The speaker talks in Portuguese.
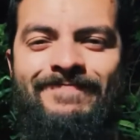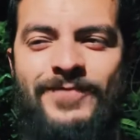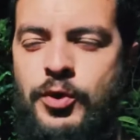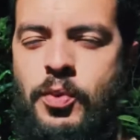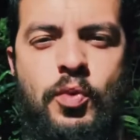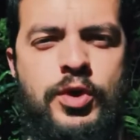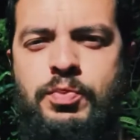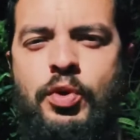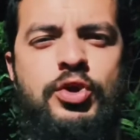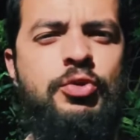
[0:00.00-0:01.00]
tipo o
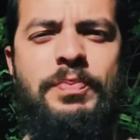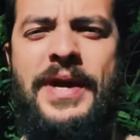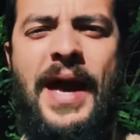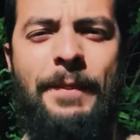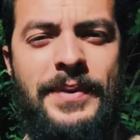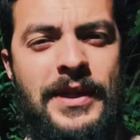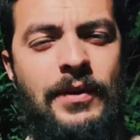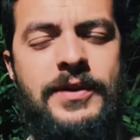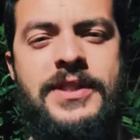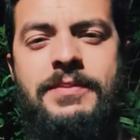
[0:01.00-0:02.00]
esboço bem rapidão
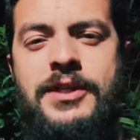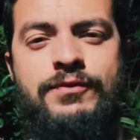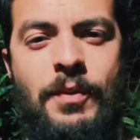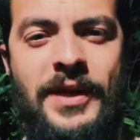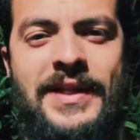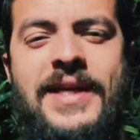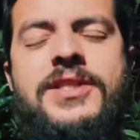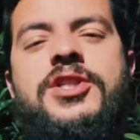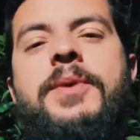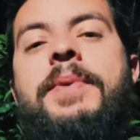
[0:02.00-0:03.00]
assim, mas vou matar esse
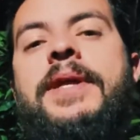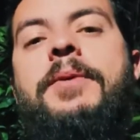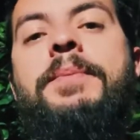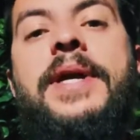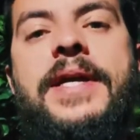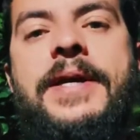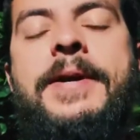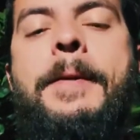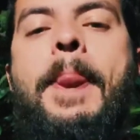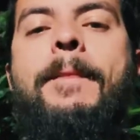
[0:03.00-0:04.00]
dia para não perder.
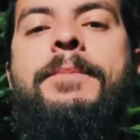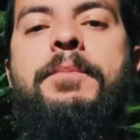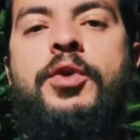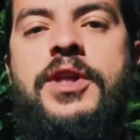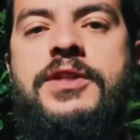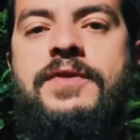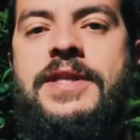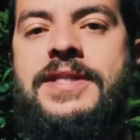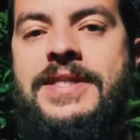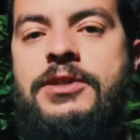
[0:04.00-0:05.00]
Muitas
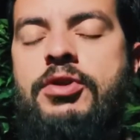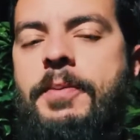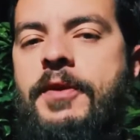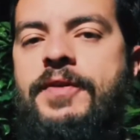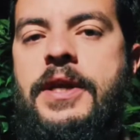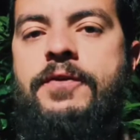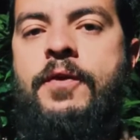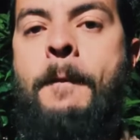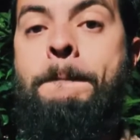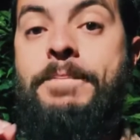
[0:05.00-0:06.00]
vezes isso é preferível
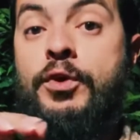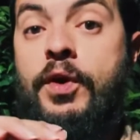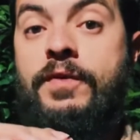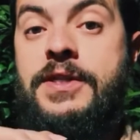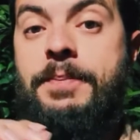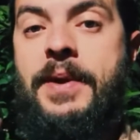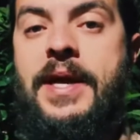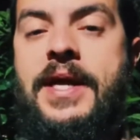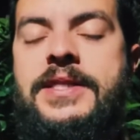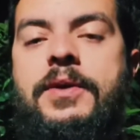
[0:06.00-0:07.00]
do que você perder a
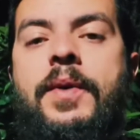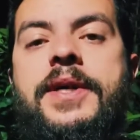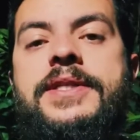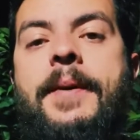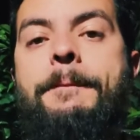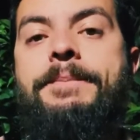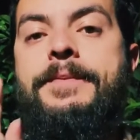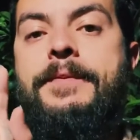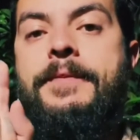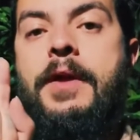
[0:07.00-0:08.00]
sequência.
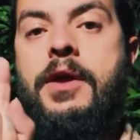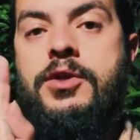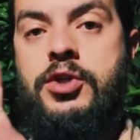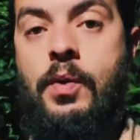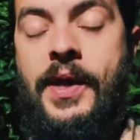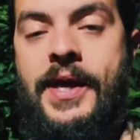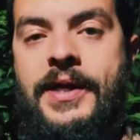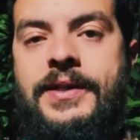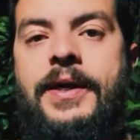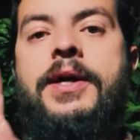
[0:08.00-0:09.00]
Só um
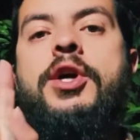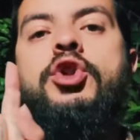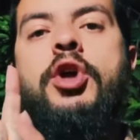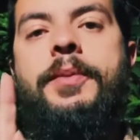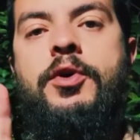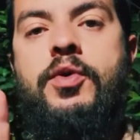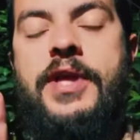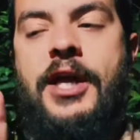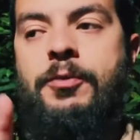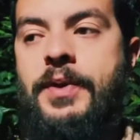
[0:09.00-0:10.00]
alerta. Tome
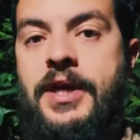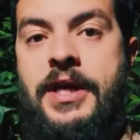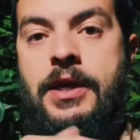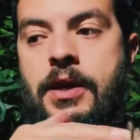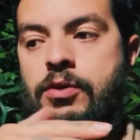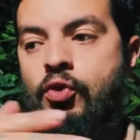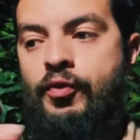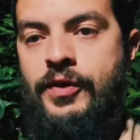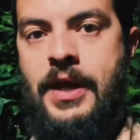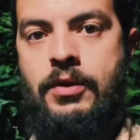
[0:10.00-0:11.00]
cuidado para que no
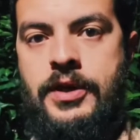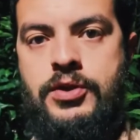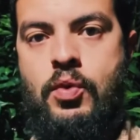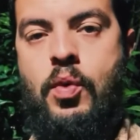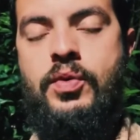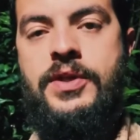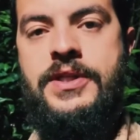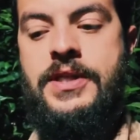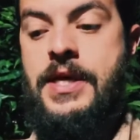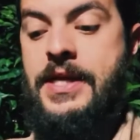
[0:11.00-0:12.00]
final das contas
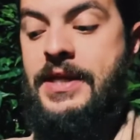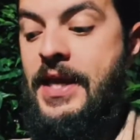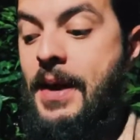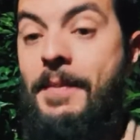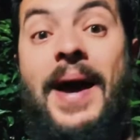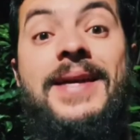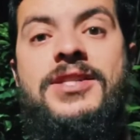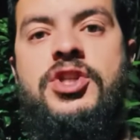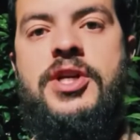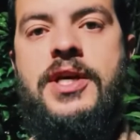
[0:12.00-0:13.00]
tenha mais
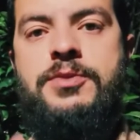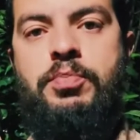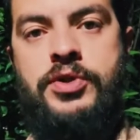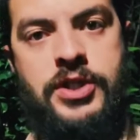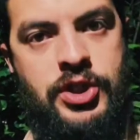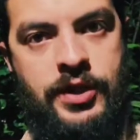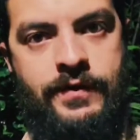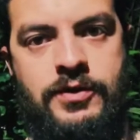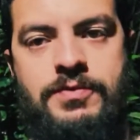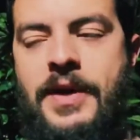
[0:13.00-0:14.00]
dias
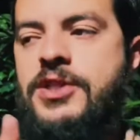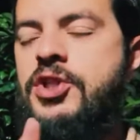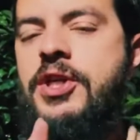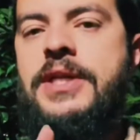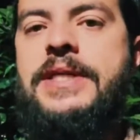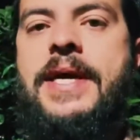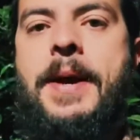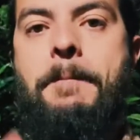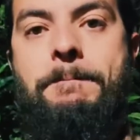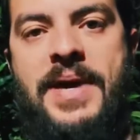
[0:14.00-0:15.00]
positivos, mais dias
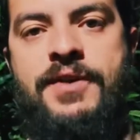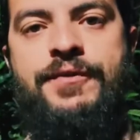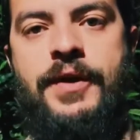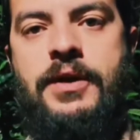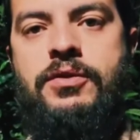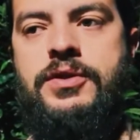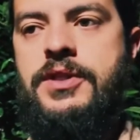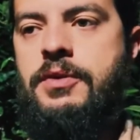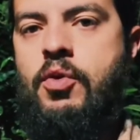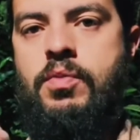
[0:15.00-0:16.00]
bem feitos e
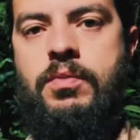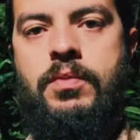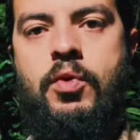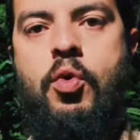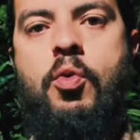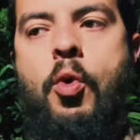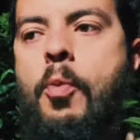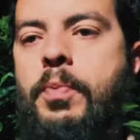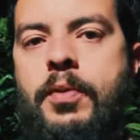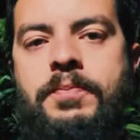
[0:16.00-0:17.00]
com, com
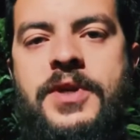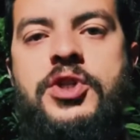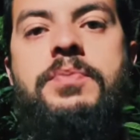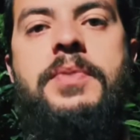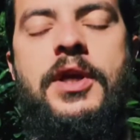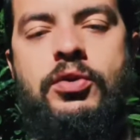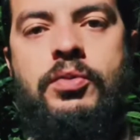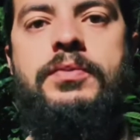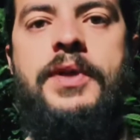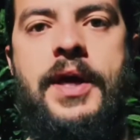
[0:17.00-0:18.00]
comprometimento
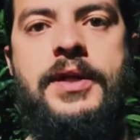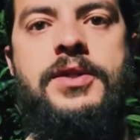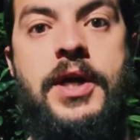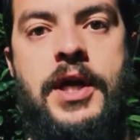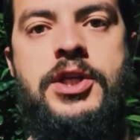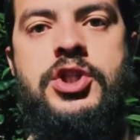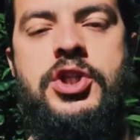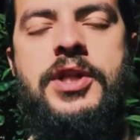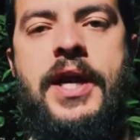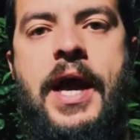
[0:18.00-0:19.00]
né, grande de
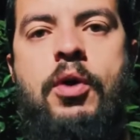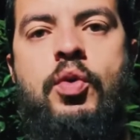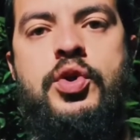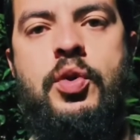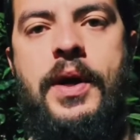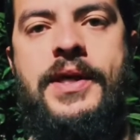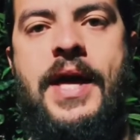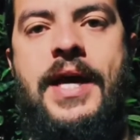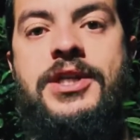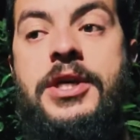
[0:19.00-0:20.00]
entregar algo de
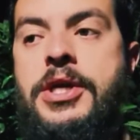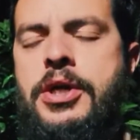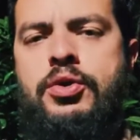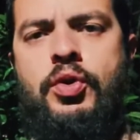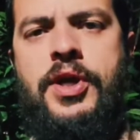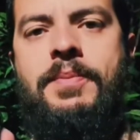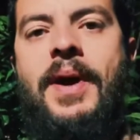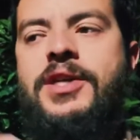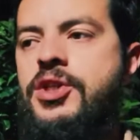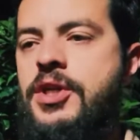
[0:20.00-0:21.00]
qualidade do que
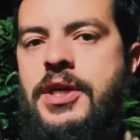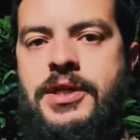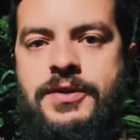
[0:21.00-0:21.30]
mais dias